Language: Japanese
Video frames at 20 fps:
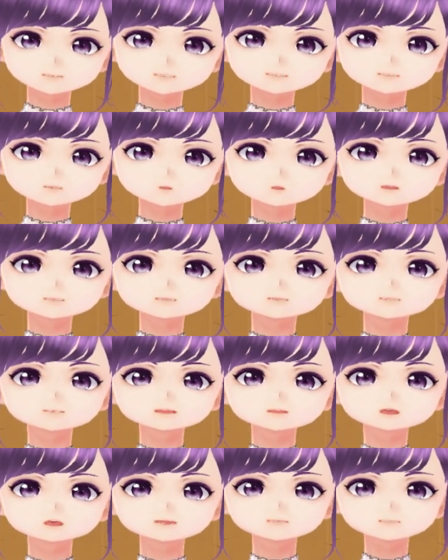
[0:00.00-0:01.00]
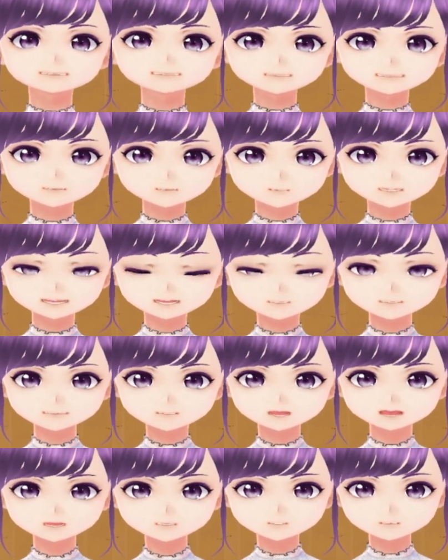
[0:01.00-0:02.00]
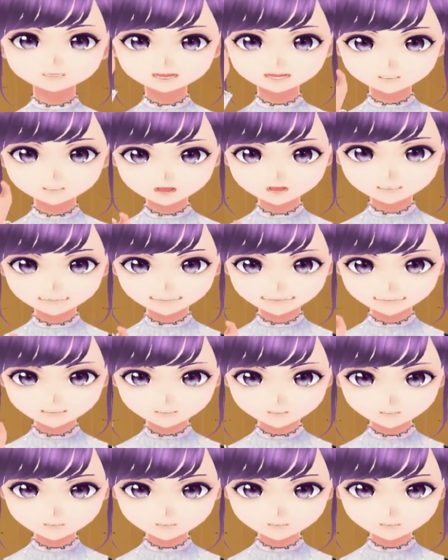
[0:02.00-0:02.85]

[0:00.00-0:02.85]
本当に医者になったのです。